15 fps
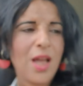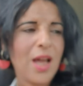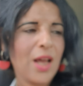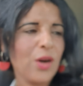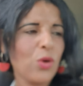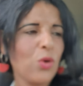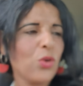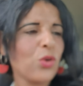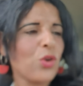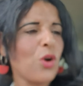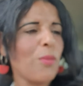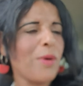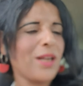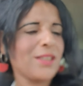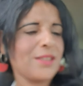Alors on
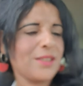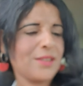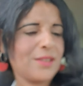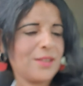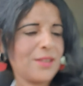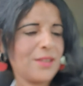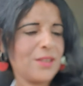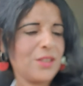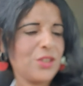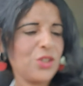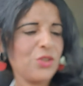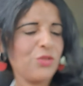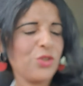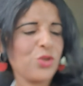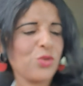commence.
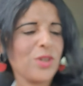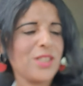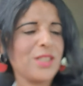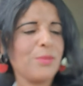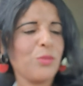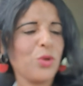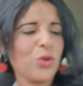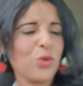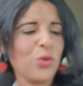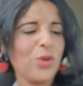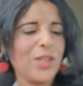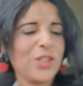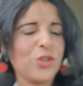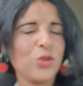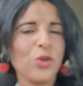Je vais choisir mon
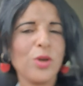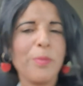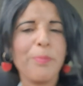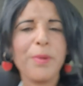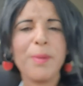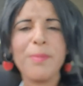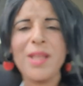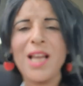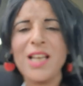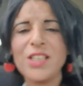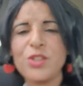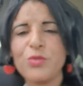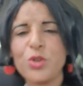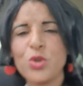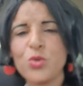collection. Le premier,
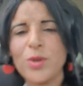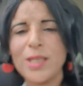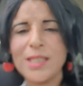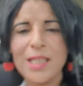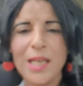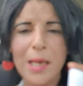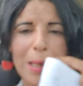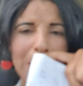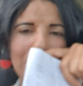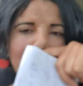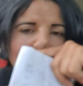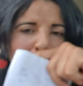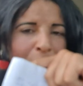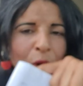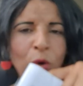je vais choisir
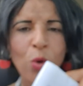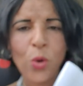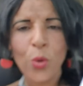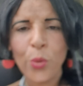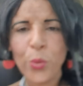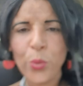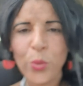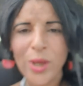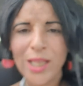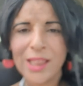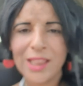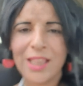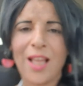numéro 8.